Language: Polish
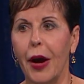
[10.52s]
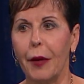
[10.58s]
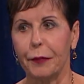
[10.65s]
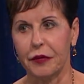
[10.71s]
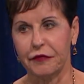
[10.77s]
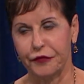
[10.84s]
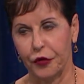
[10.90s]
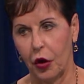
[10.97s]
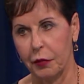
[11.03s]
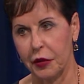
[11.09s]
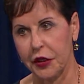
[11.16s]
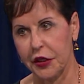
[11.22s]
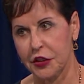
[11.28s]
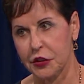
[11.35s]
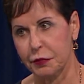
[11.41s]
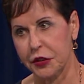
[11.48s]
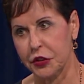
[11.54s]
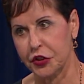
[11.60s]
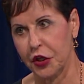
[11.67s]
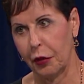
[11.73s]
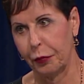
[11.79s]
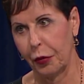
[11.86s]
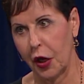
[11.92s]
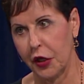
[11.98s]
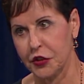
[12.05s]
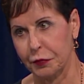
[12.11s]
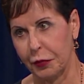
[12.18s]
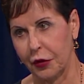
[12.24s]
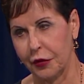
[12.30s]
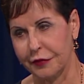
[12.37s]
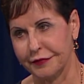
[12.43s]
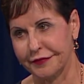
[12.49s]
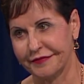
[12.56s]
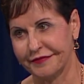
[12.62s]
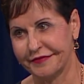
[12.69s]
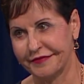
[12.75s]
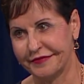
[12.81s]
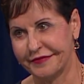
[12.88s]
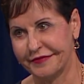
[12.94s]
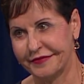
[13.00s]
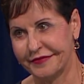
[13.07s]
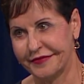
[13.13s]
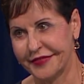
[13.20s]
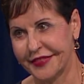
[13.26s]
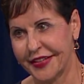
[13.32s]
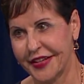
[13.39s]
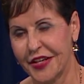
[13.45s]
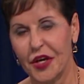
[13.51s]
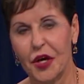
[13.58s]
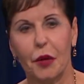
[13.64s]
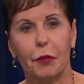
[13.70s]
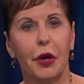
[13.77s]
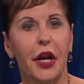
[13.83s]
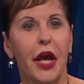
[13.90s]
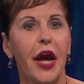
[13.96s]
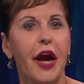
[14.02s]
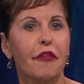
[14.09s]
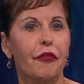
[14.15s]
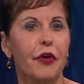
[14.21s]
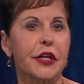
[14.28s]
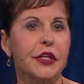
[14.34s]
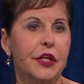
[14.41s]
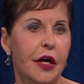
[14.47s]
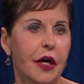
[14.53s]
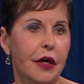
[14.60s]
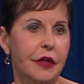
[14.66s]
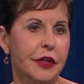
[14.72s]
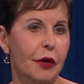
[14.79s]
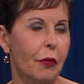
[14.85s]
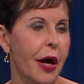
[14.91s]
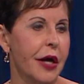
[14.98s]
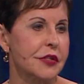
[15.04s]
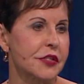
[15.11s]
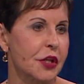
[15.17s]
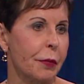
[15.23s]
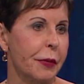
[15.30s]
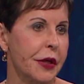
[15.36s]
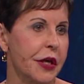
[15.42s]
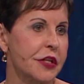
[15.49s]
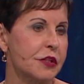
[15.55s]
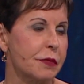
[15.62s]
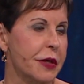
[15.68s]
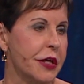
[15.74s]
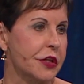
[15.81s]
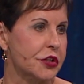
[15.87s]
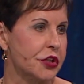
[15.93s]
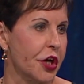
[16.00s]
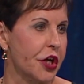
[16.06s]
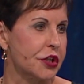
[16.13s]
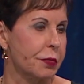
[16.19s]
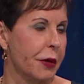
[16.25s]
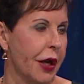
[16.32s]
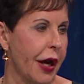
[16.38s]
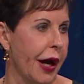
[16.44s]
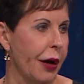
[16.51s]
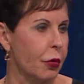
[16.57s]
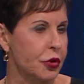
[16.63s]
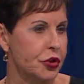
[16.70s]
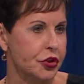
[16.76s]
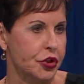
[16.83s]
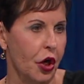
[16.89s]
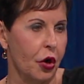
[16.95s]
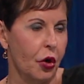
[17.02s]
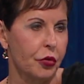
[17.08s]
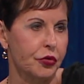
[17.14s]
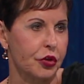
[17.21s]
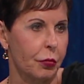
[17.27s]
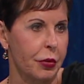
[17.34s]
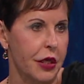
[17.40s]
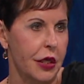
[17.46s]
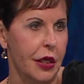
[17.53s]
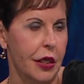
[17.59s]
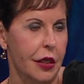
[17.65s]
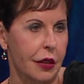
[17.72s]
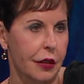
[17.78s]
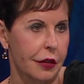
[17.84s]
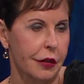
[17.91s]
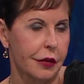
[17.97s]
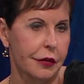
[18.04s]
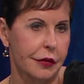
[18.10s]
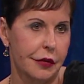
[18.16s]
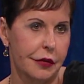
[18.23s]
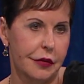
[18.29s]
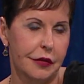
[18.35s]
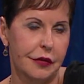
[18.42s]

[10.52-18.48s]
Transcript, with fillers: Wszelka broń ukuta przeciw mnie się nie ostanie, ale każdemu językowi, który zezna, przeciw mnie zadam kłam.